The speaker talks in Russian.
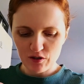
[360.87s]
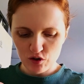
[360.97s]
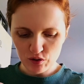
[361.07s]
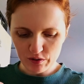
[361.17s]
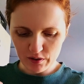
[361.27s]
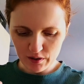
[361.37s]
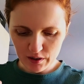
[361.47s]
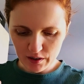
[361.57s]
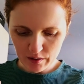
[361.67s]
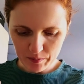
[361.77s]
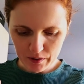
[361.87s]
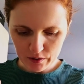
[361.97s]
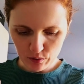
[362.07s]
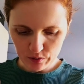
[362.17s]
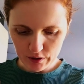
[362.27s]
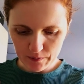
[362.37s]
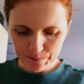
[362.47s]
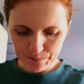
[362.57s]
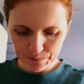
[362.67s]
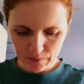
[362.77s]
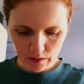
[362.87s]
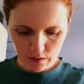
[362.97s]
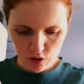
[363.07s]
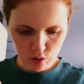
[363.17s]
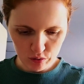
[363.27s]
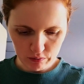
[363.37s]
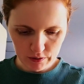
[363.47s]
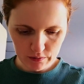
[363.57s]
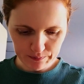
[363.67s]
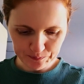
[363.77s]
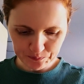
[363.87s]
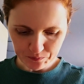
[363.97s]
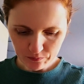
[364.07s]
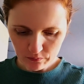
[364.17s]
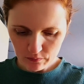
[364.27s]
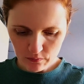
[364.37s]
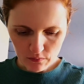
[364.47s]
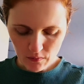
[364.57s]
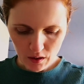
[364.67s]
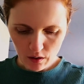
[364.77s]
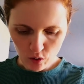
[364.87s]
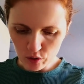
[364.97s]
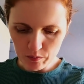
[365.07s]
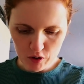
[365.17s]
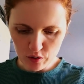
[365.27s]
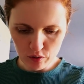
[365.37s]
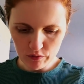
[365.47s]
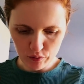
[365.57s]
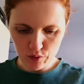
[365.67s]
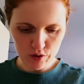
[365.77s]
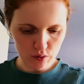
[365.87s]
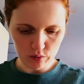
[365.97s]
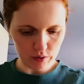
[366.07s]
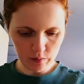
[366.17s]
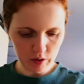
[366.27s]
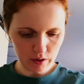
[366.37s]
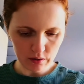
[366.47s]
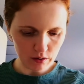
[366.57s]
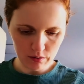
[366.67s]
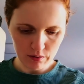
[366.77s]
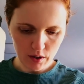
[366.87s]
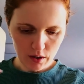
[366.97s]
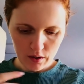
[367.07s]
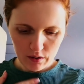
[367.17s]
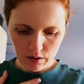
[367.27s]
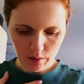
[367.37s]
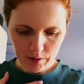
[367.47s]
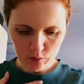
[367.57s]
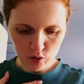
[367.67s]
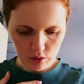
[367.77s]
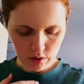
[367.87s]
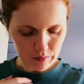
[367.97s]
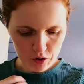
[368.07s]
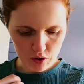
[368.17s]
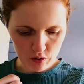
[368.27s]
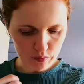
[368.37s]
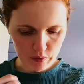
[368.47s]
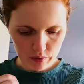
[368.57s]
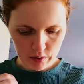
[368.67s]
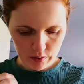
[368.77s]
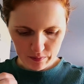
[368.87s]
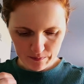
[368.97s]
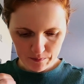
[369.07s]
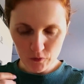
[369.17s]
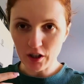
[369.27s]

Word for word: Черный хлеб, который с клюквой. Он и без клюквы вкусный, но вот именно этот. Я прям другие вообще не люблю хлеб. Да